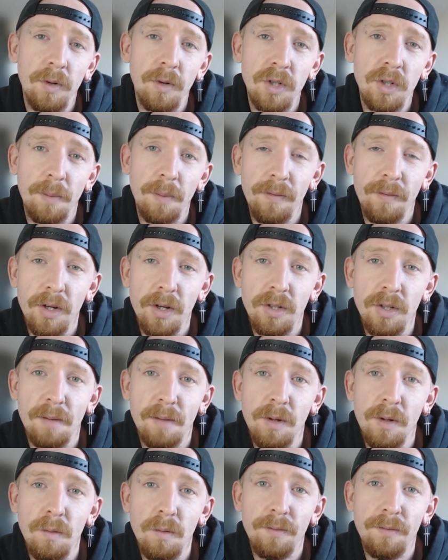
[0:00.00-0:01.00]
można powiedzieć
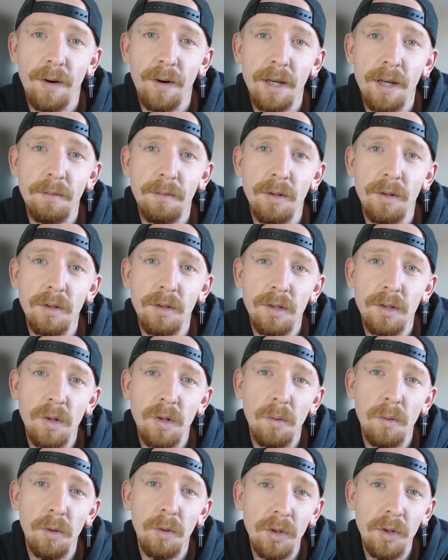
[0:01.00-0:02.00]
zamiłowaniem, no to
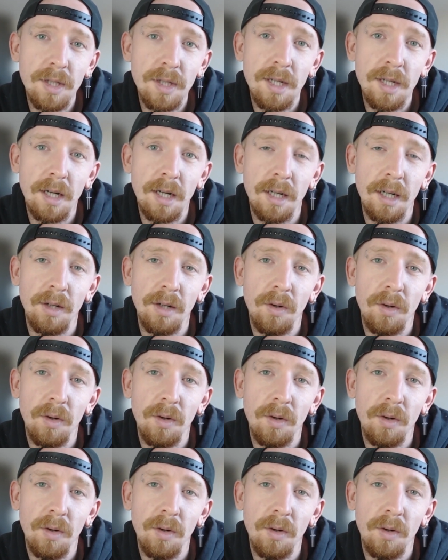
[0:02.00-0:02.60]
są motocykle,